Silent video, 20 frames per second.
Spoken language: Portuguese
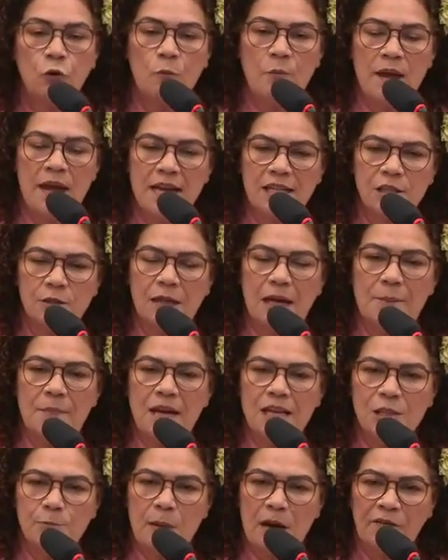Mes da
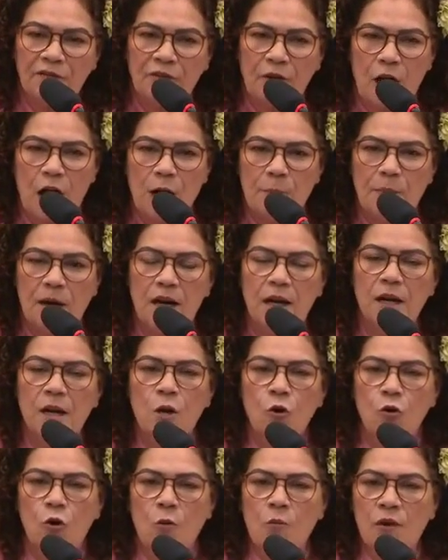mesma forma
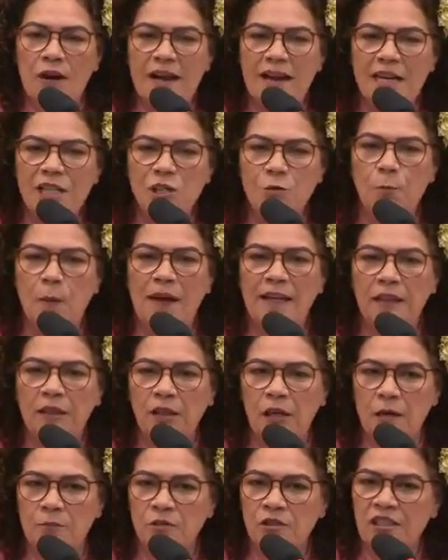como
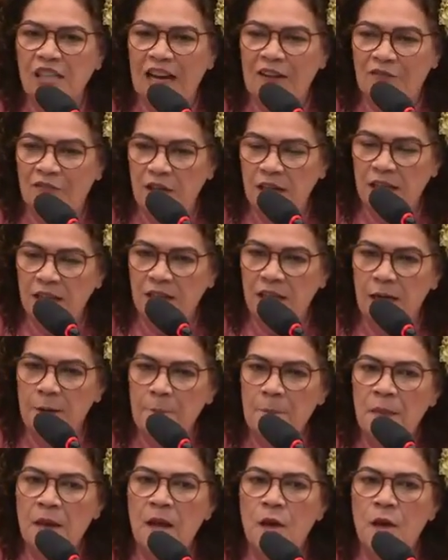respeitamos a vida,